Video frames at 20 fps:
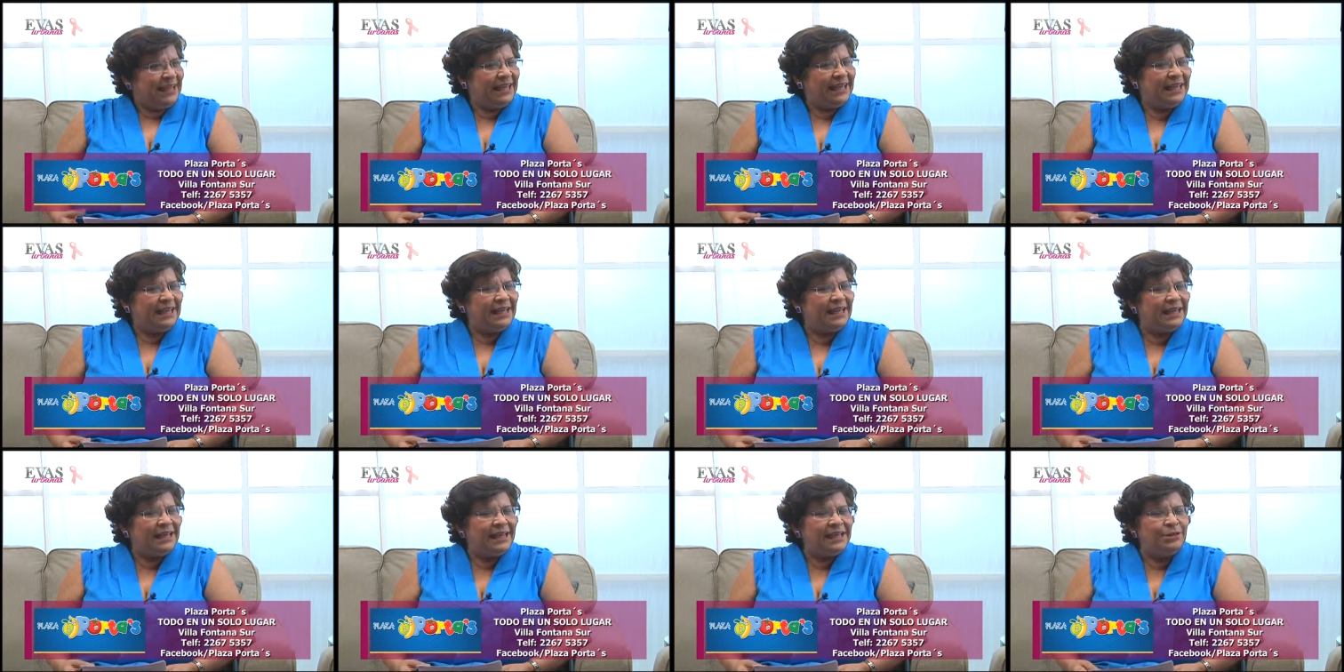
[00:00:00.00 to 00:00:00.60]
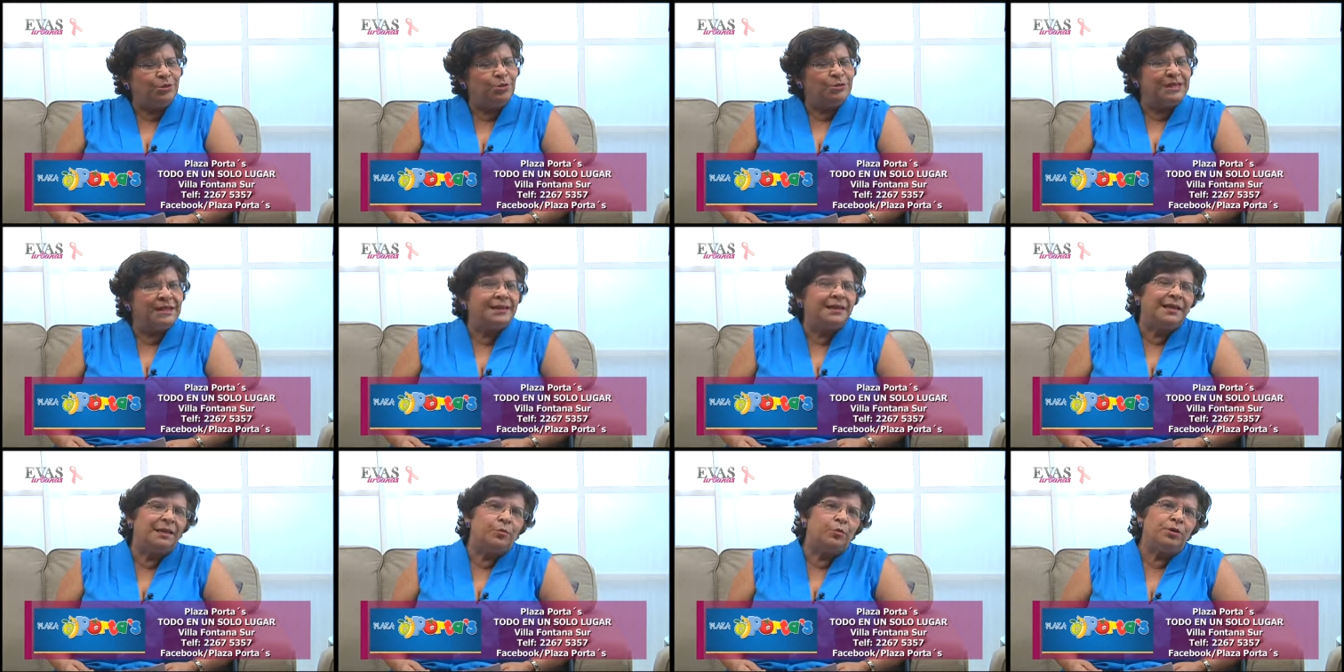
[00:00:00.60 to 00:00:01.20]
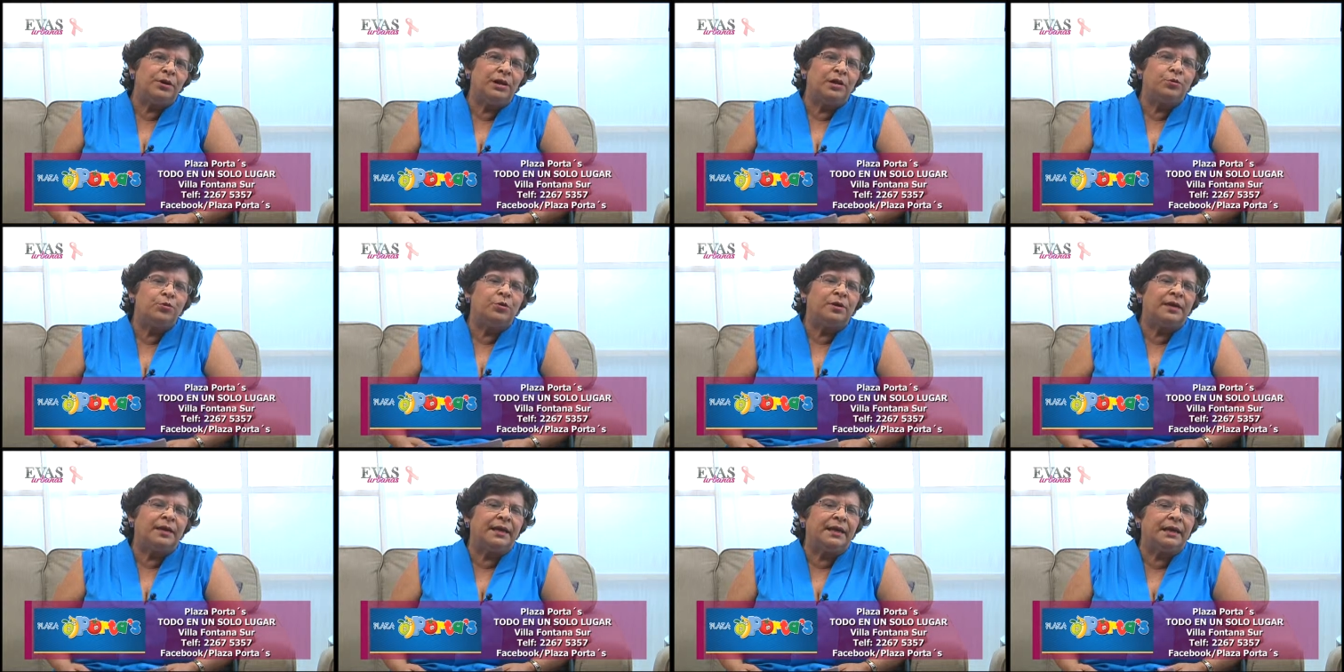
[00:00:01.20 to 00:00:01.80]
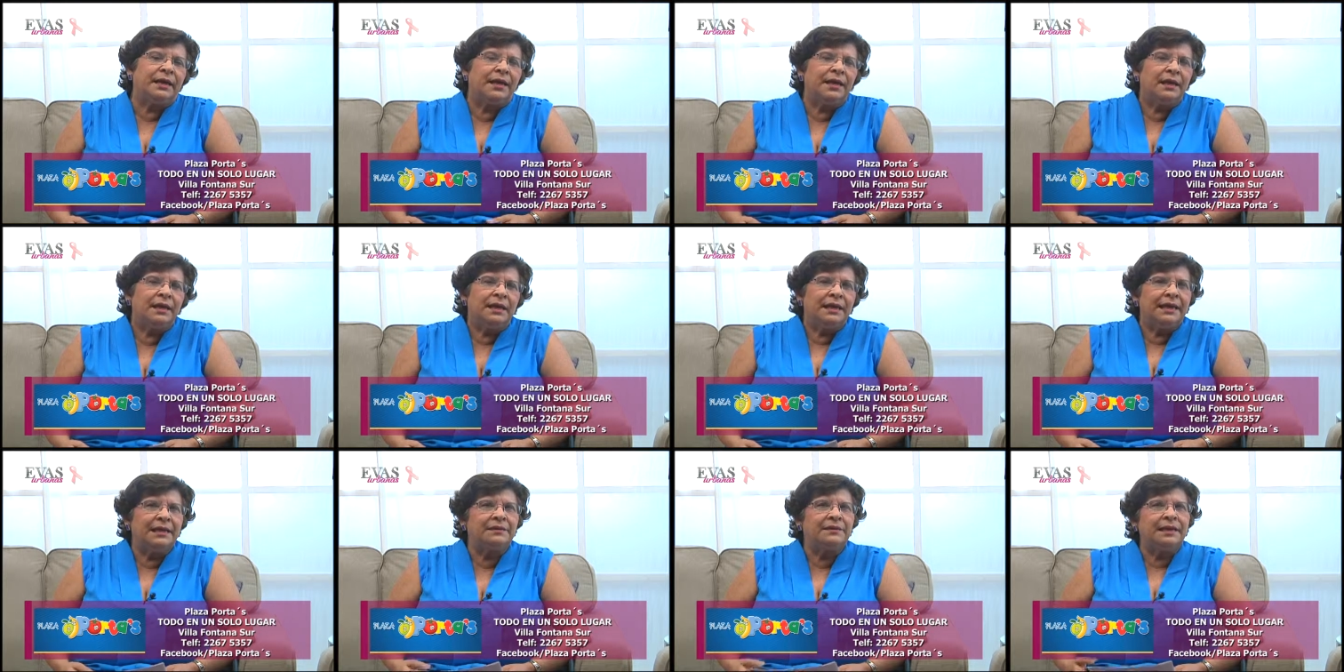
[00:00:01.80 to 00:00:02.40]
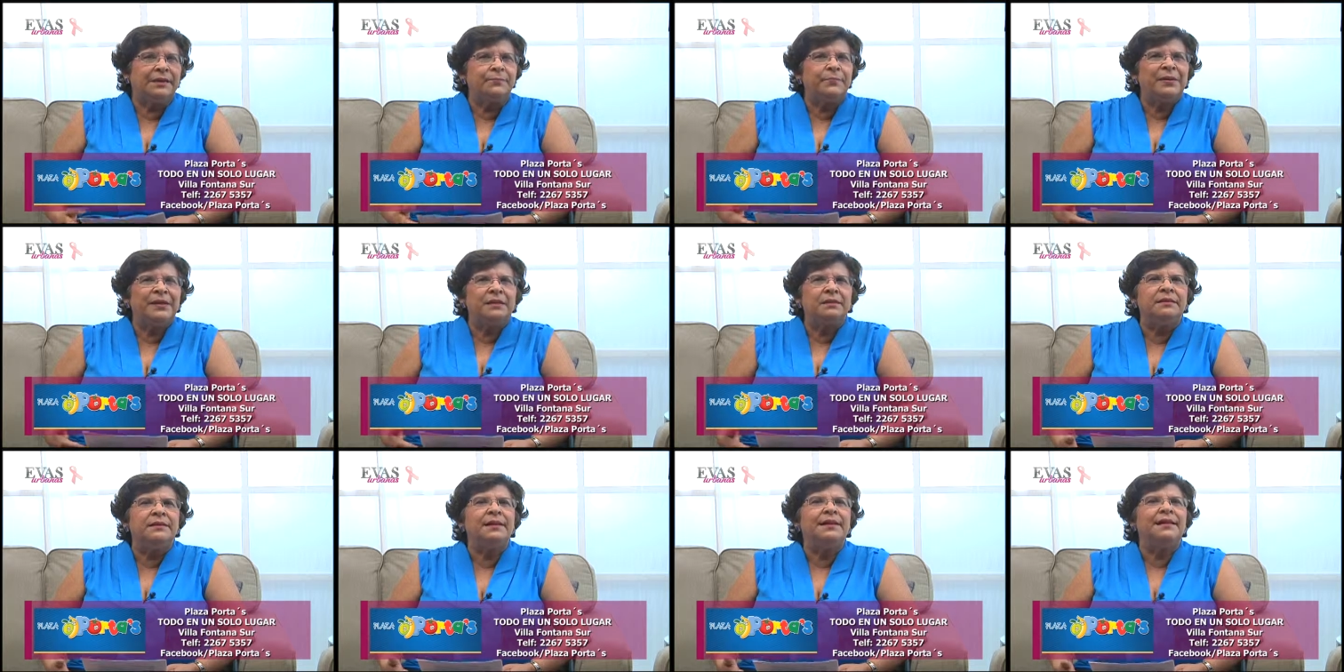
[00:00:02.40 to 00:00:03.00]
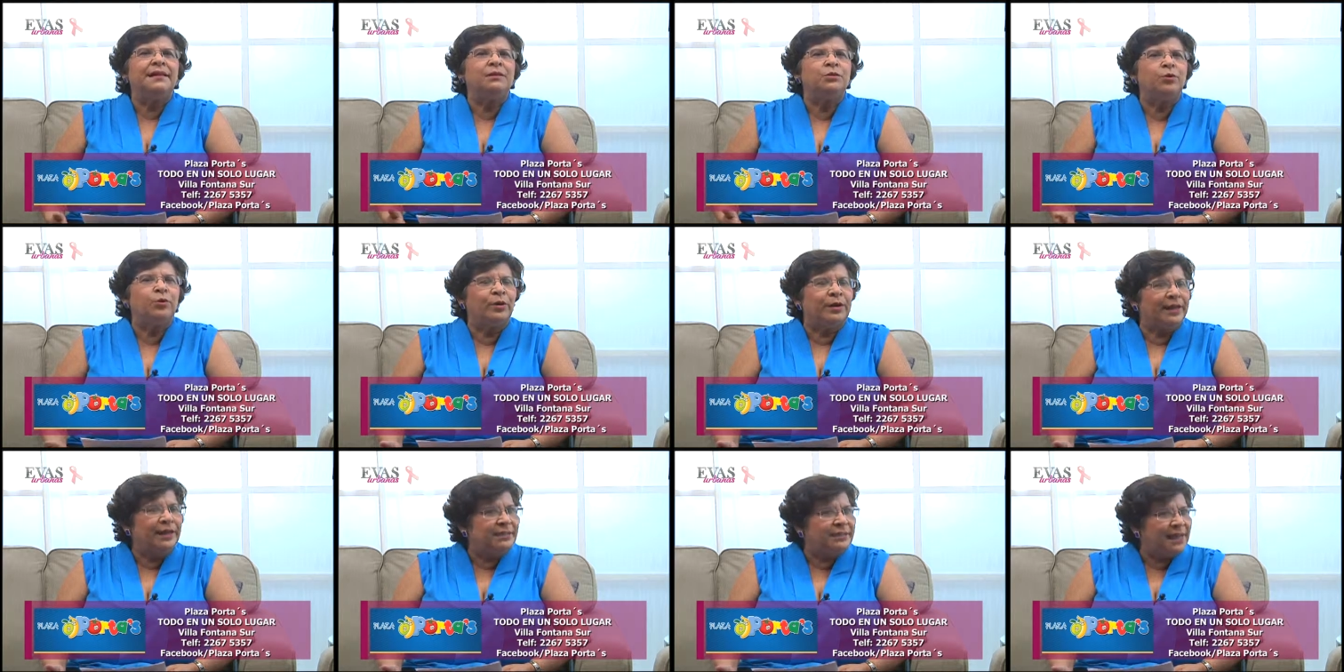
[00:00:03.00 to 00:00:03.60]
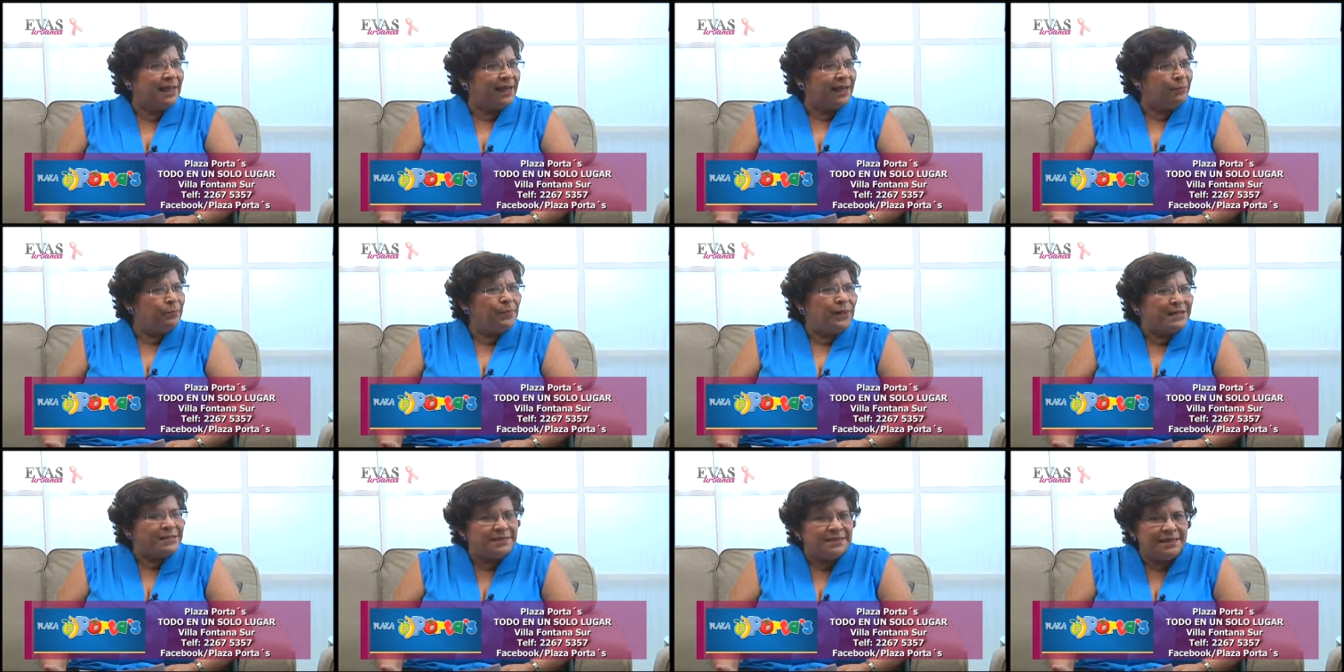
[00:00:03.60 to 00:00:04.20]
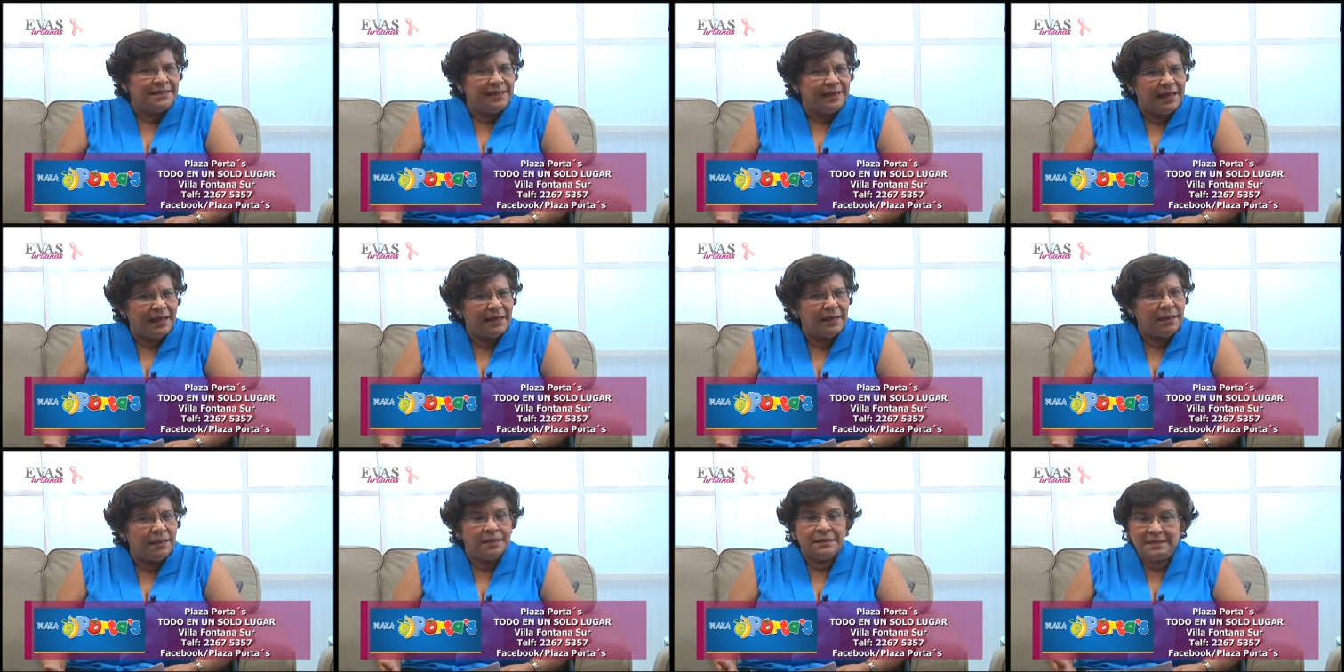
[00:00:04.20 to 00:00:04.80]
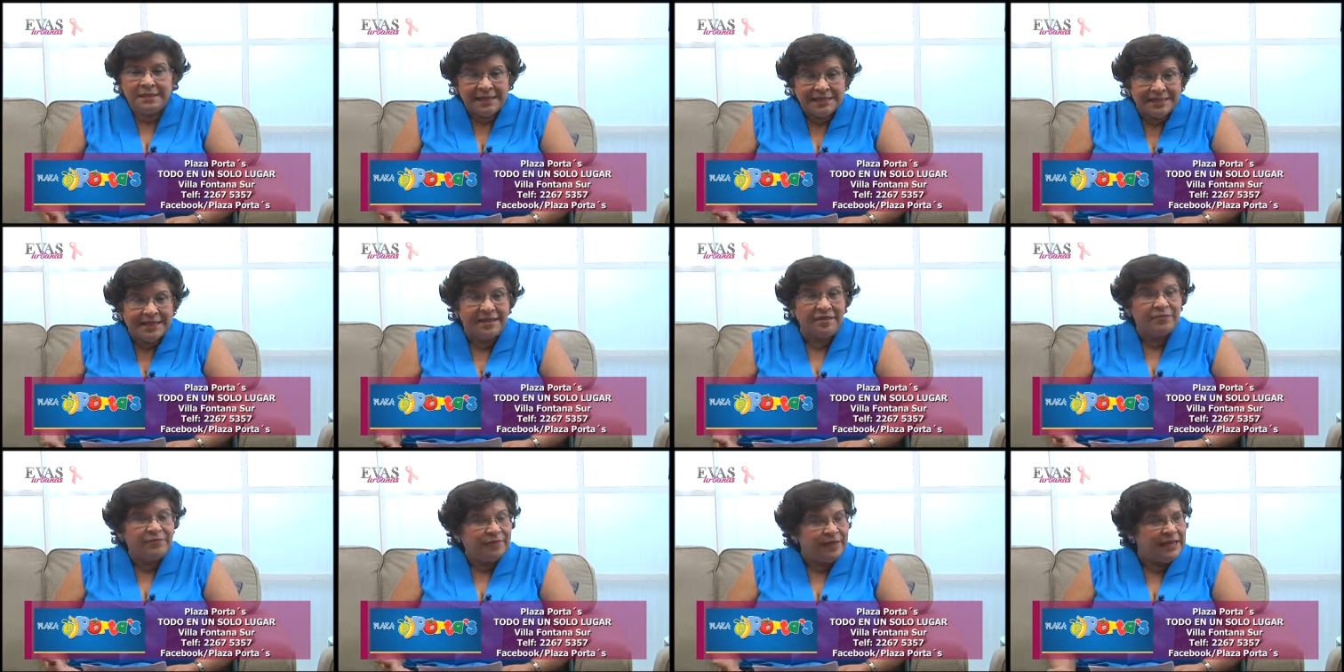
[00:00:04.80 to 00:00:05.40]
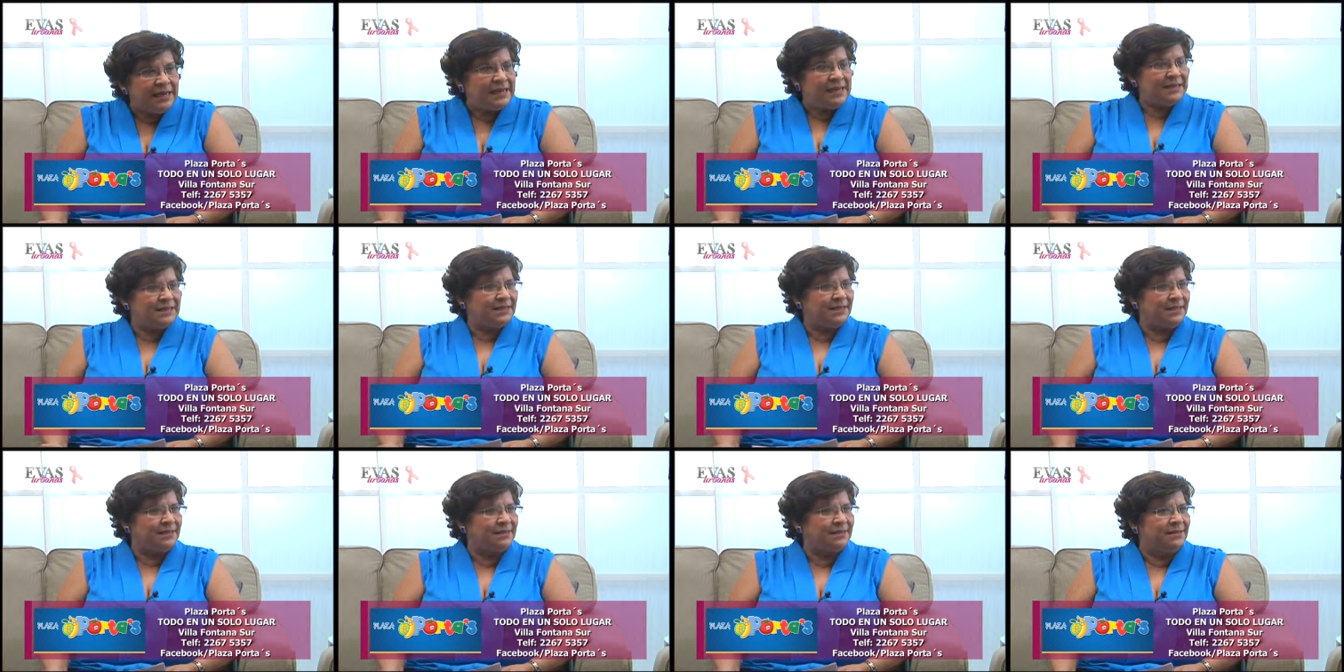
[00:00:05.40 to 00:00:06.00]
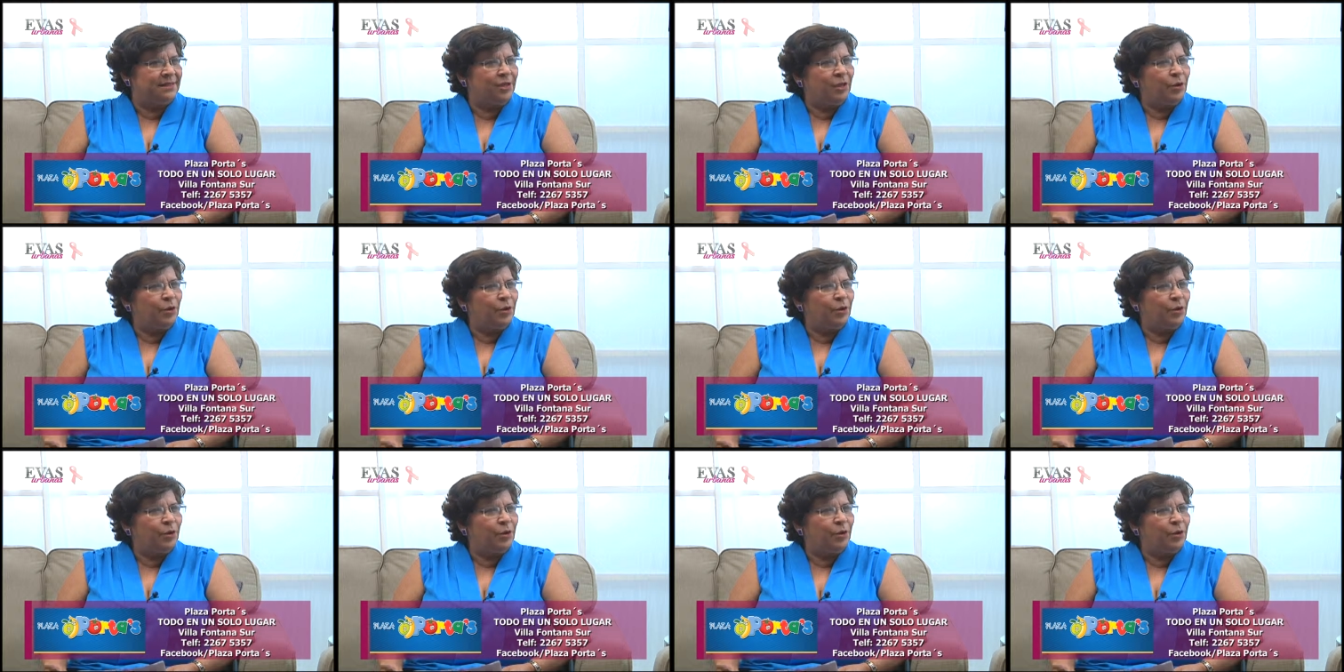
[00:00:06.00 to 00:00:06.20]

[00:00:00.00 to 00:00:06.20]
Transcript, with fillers: Eh, entonces tenemos niños que están perdiendo esa capacidad de ser felices